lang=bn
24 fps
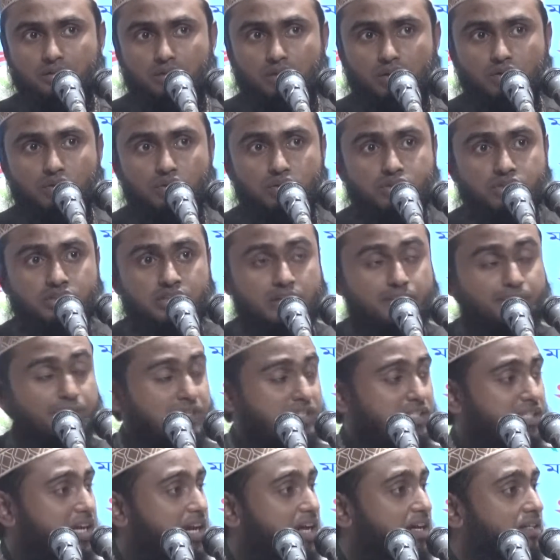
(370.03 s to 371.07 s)
তখন যে
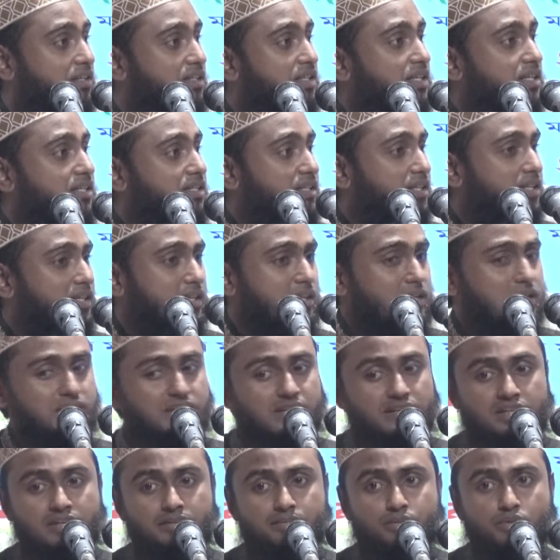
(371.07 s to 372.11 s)
বিচার দিয়েছে
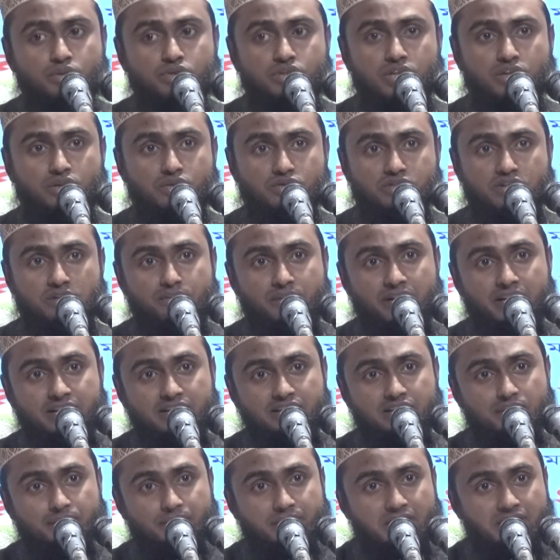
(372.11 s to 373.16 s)
তাকে পূজা টুজা
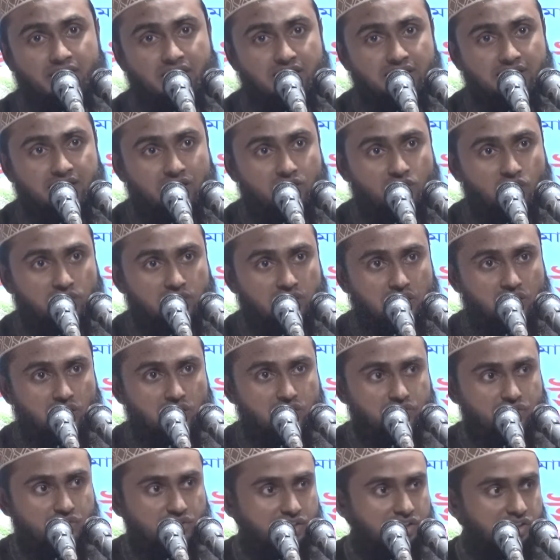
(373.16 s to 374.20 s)
বাড়িতে পাঠায় দেয়
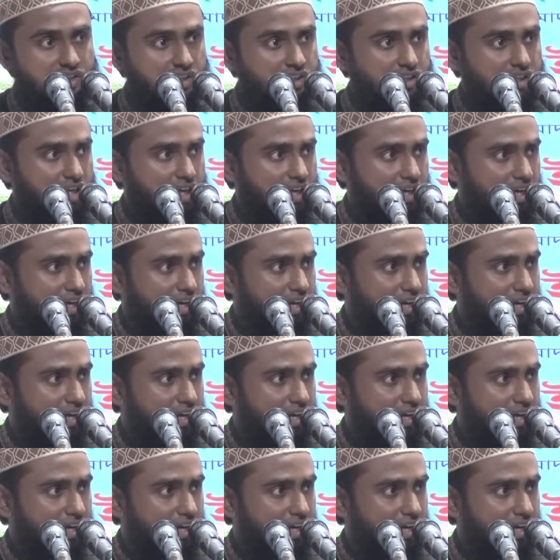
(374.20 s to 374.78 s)
কতক্ষণ ঠিক কিনা